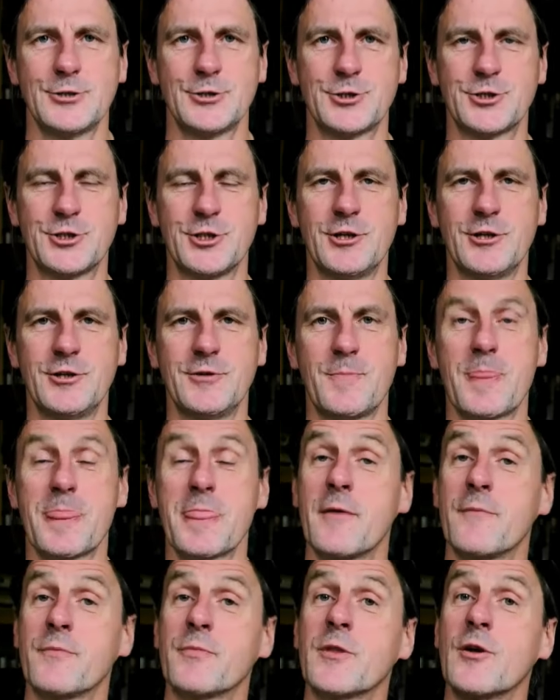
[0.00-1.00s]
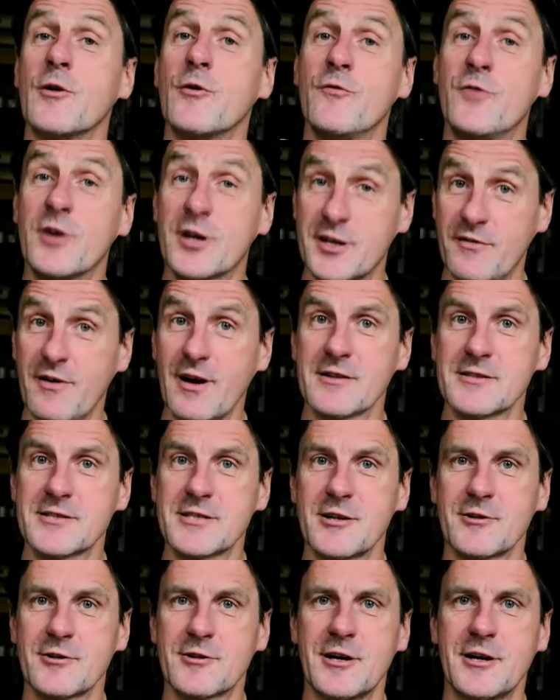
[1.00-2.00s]
Czy wygrywając na
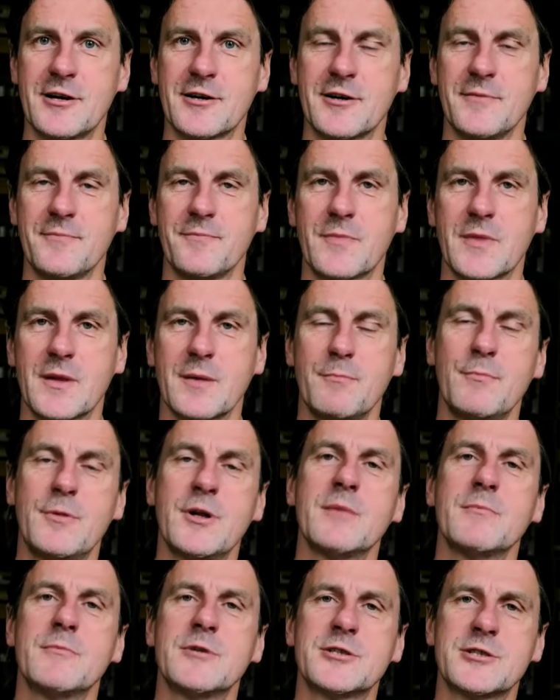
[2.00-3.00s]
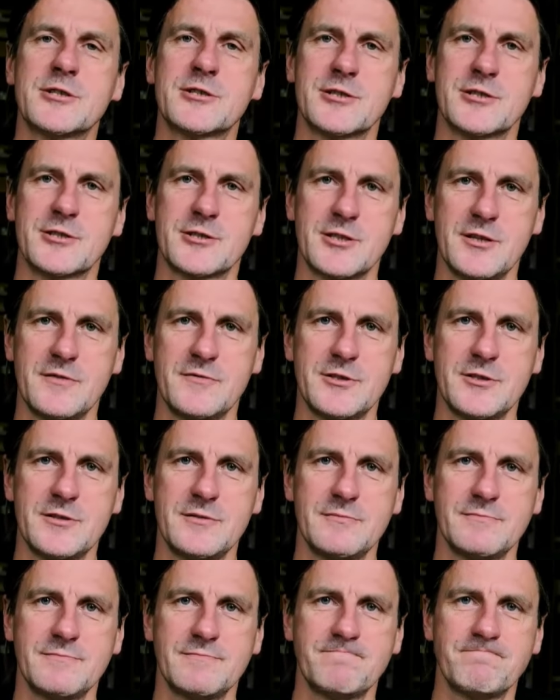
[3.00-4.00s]
loterii bylibyście szczęśliwsi?
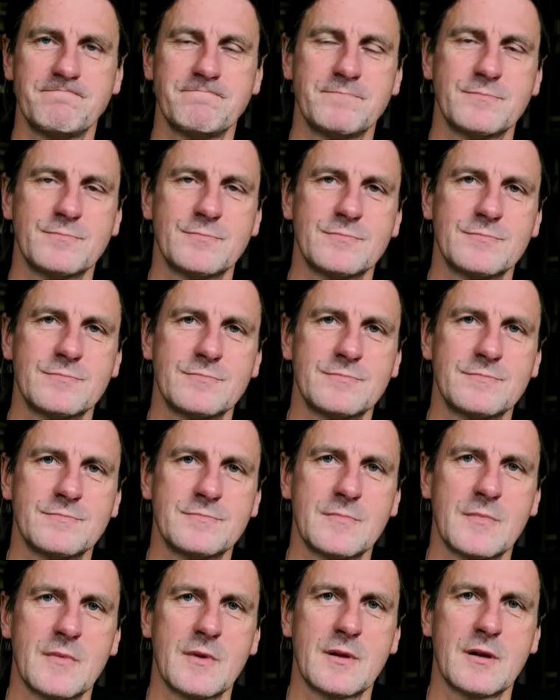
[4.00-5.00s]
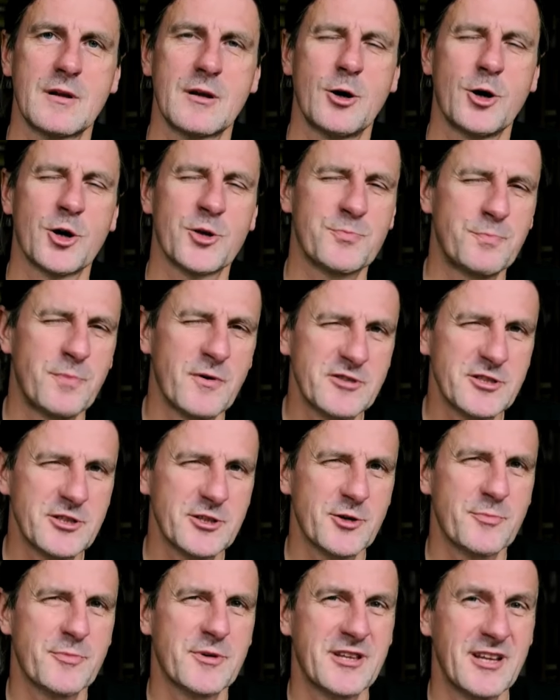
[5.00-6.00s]
Odpowiedź na to
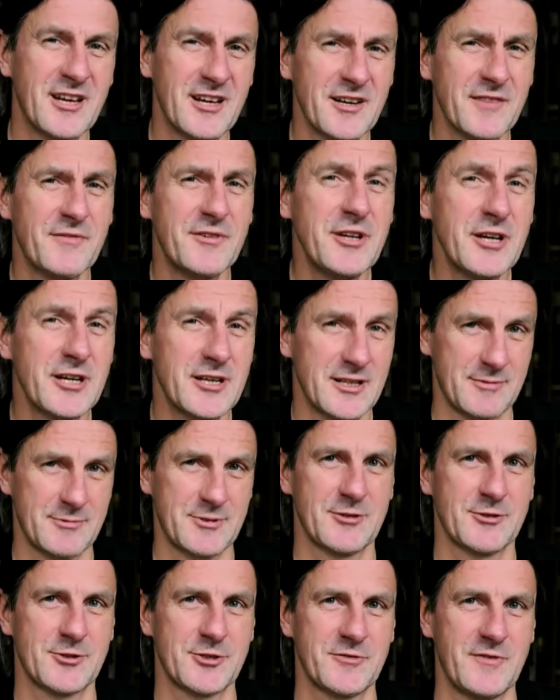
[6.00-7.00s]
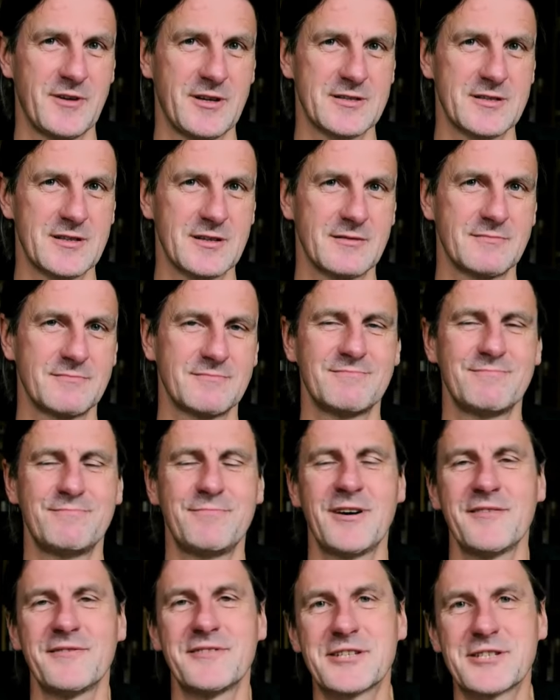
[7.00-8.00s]
pytanie wydaje nam się oczywista.
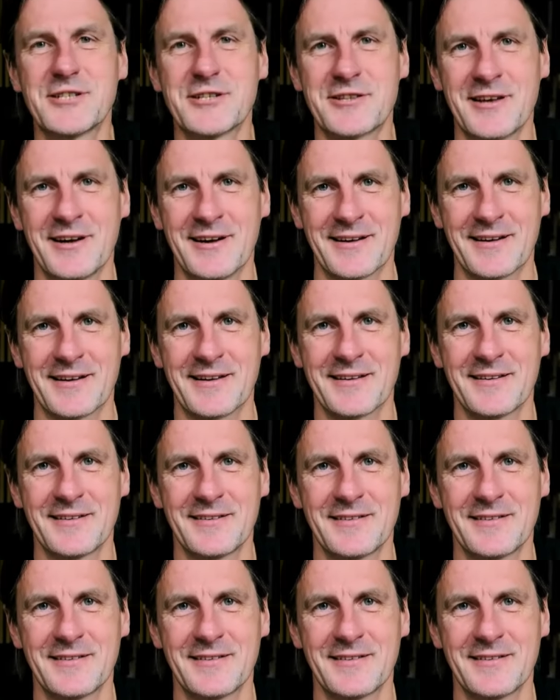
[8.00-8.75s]
Pewnie, że tak.